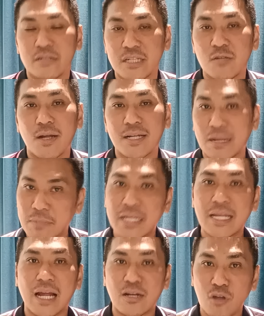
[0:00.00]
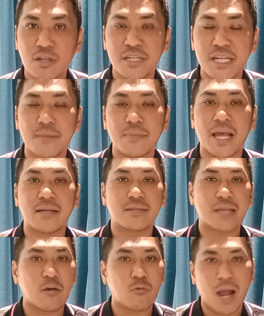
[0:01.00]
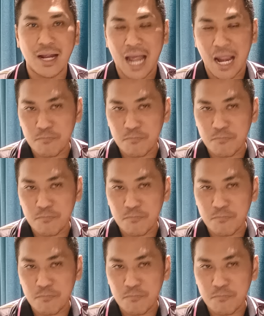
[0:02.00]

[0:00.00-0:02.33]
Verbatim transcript: ถือว่าทำได้อย่างยอดเยี่ยมแหละจังหวะ